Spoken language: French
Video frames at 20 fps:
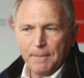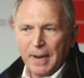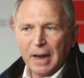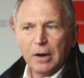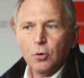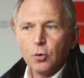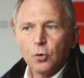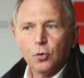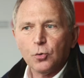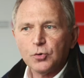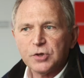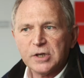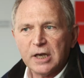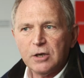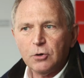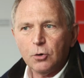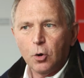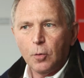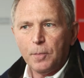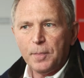par le
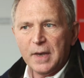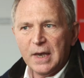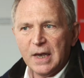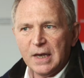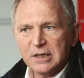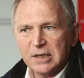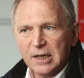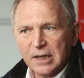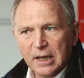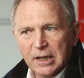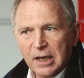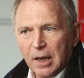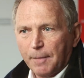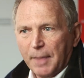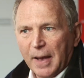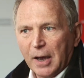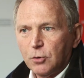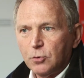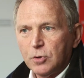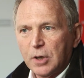Conseil européen, c'est-à-dire
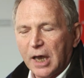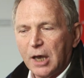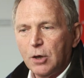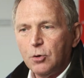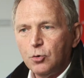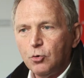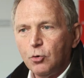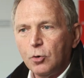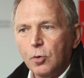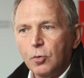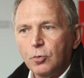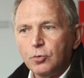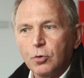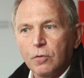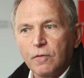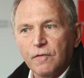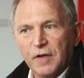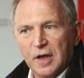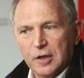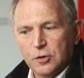par une réunion de
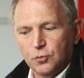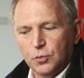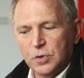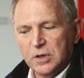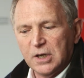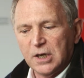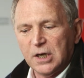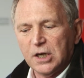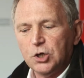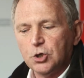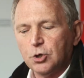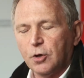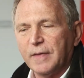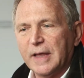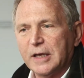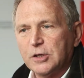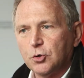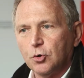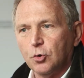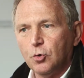28 dirigeants
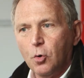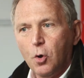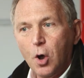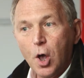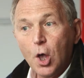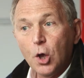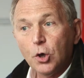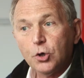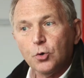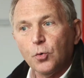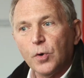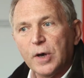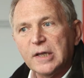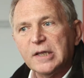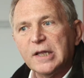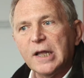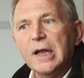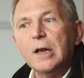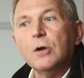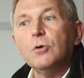nationaux qui ont
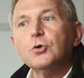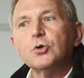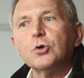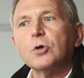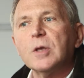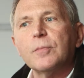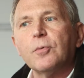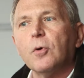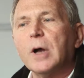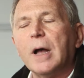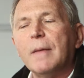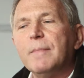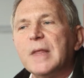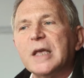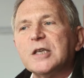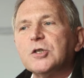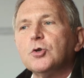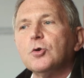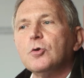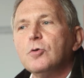été élus sur des programmes
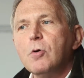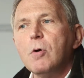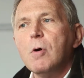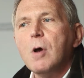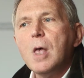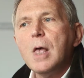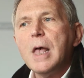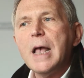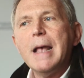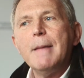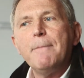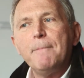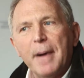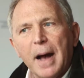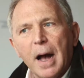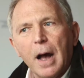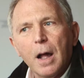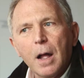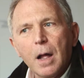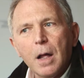nationaux et
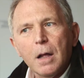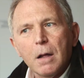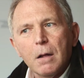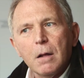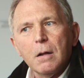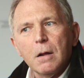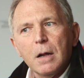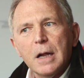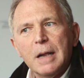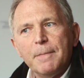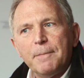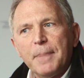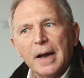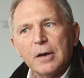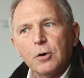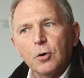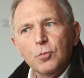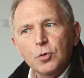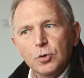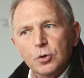pas, euh, et pas
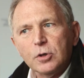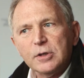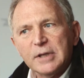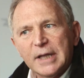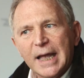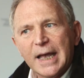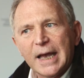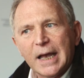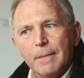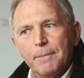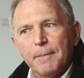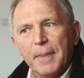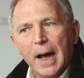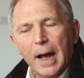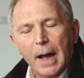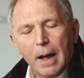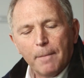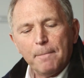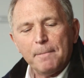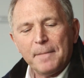communautaires et
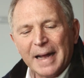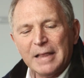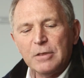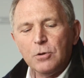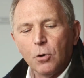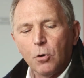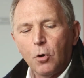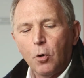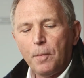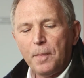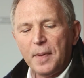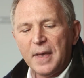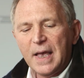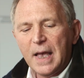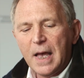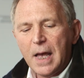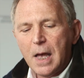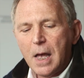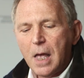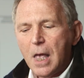pas
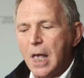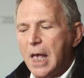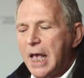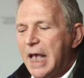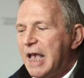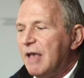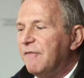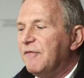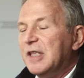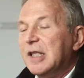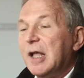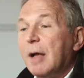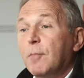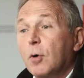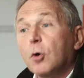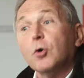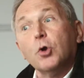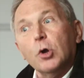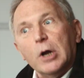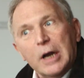pan-européens.
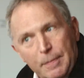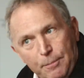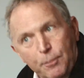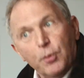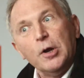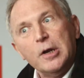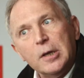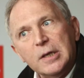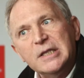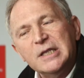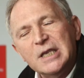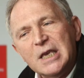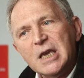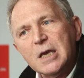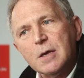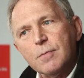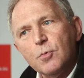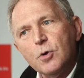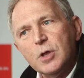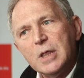Évidemment que les
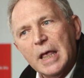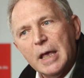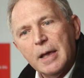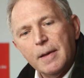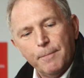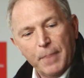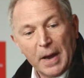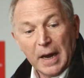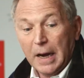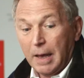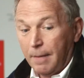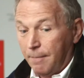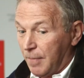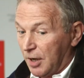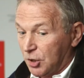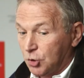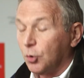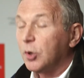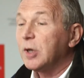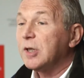politiques menées par la
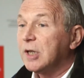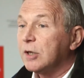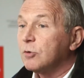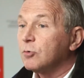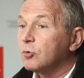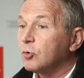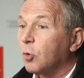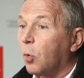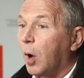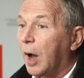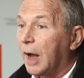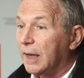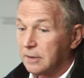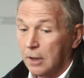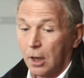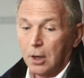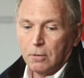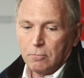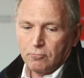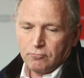majorité de droite